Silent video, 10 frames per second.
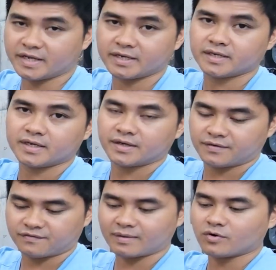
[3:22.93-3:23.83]
đi,
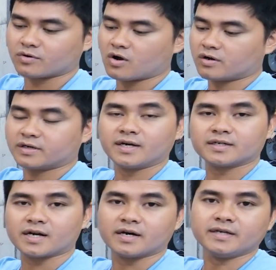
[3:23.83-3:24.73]
và một con
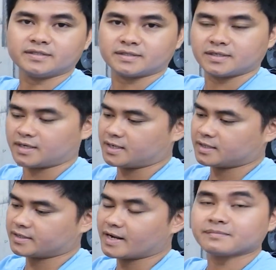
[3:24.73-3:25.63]

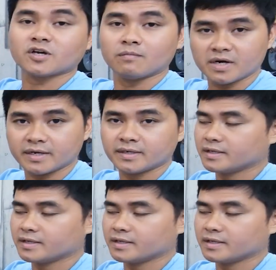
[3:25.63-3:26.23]
RX560.